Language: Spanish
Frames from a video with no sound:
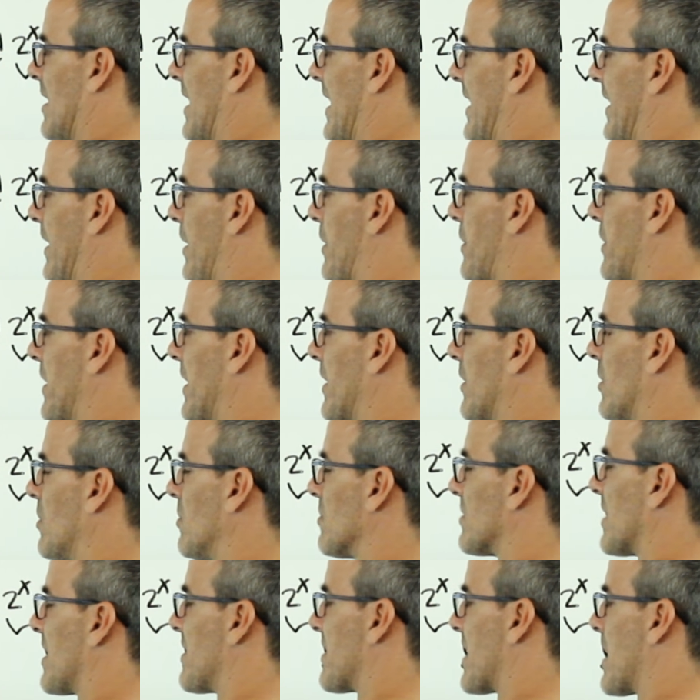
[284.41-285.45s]
En el
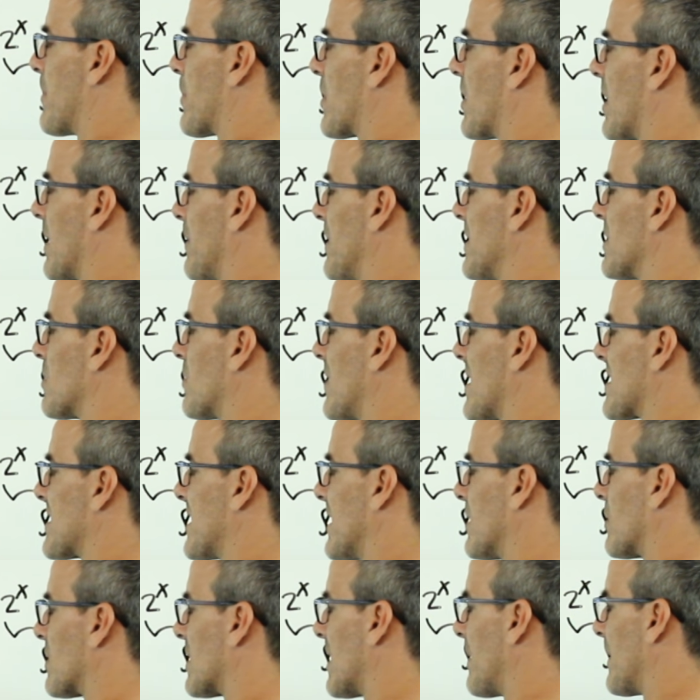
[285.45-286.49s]
0 tendrá probablemente una
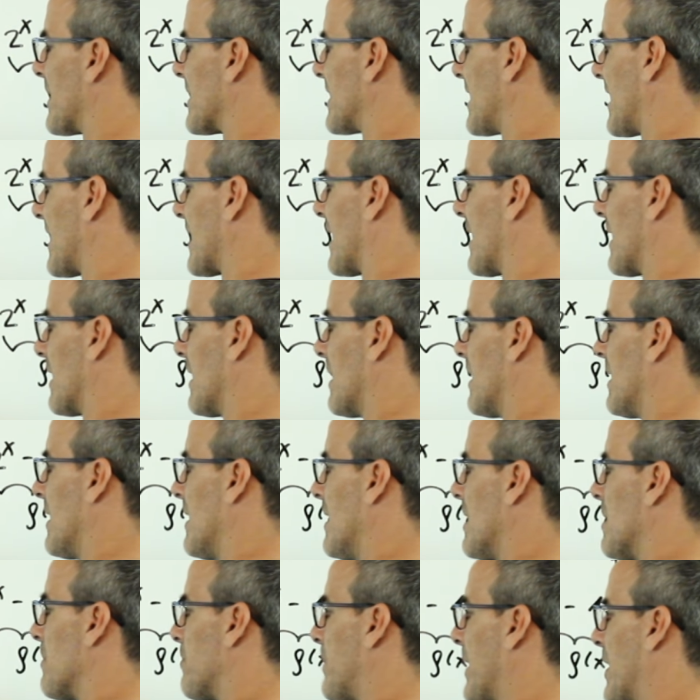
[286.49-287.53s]
asíntota vertical
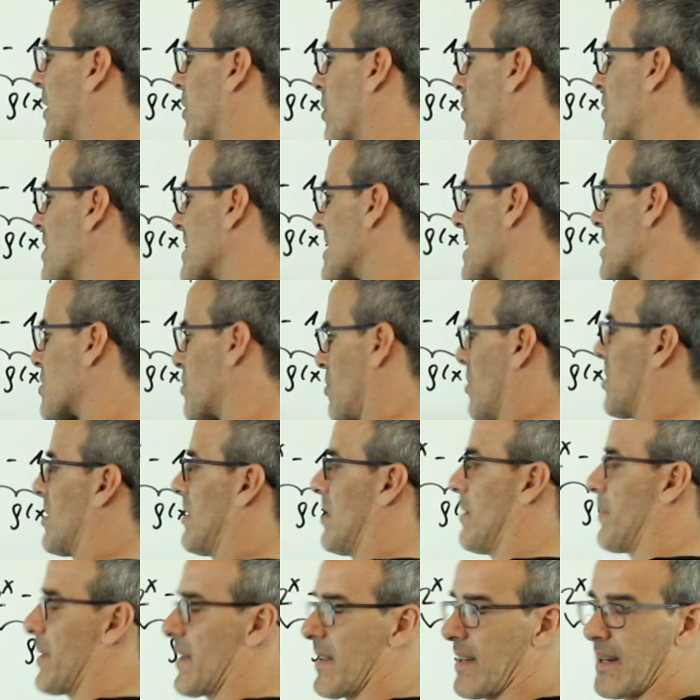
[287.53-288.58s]
pero no es eso lo que
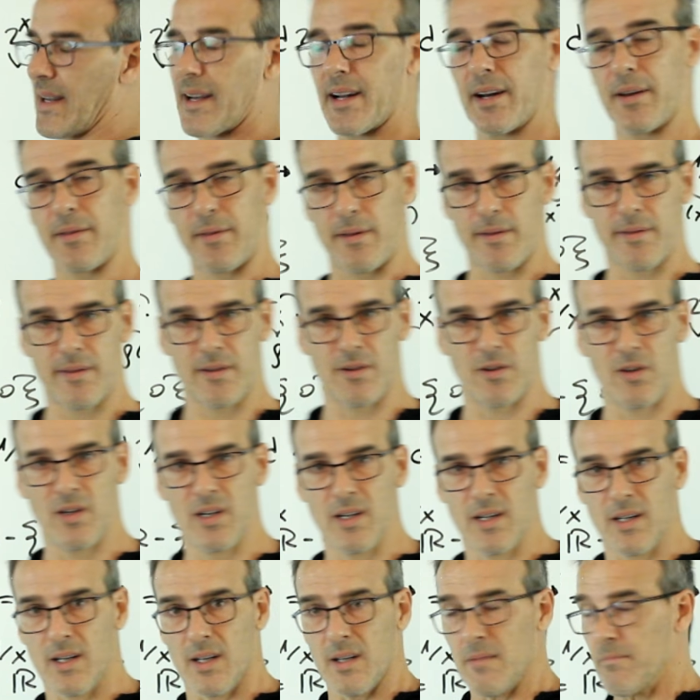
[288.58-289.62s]
me pide el ejercicio.
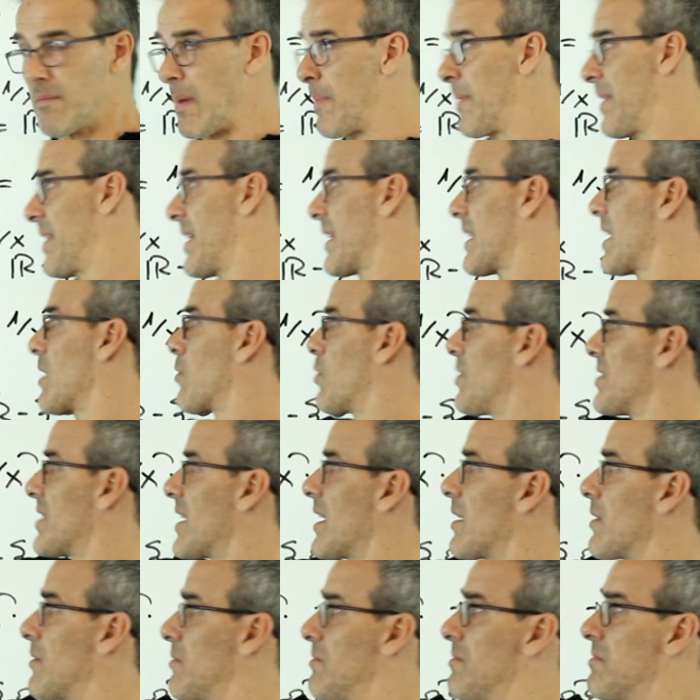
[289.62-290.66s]
Me pide que
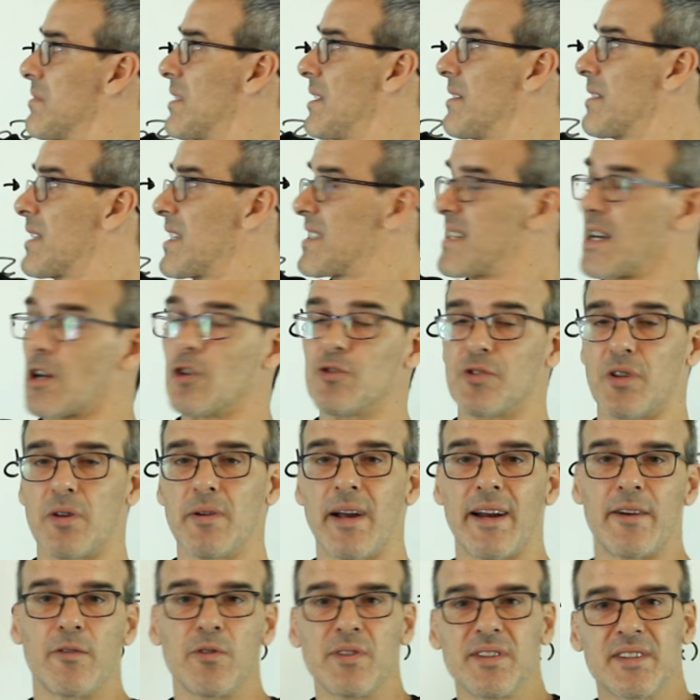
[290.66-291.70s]
encuentre, que, sea
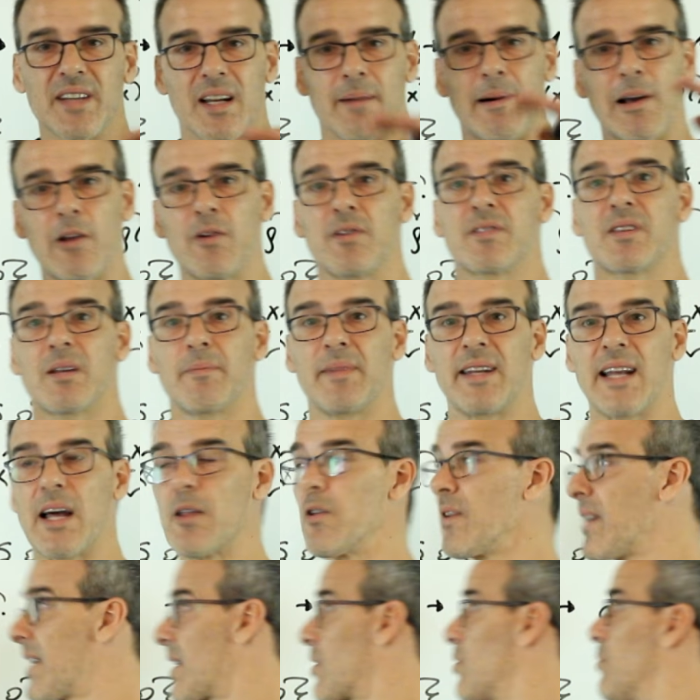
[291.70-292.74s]
continua en un intervalo
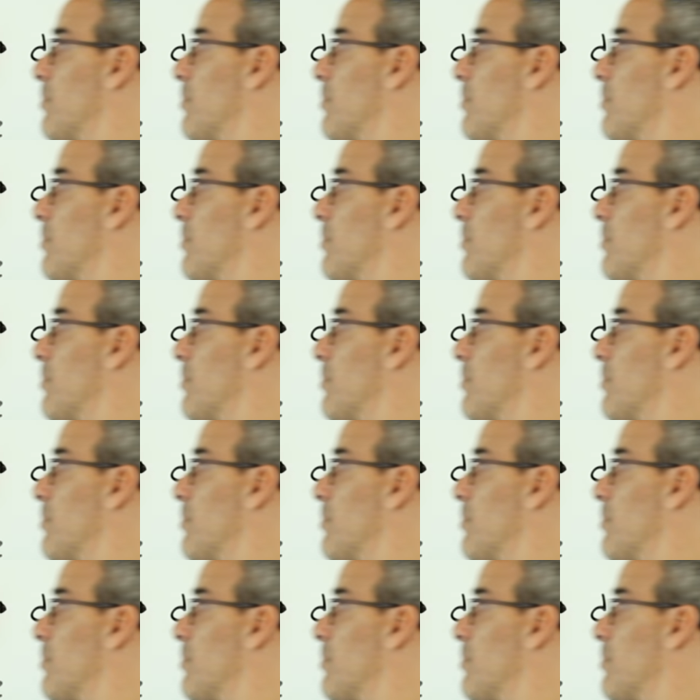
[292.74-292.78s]
determinado y que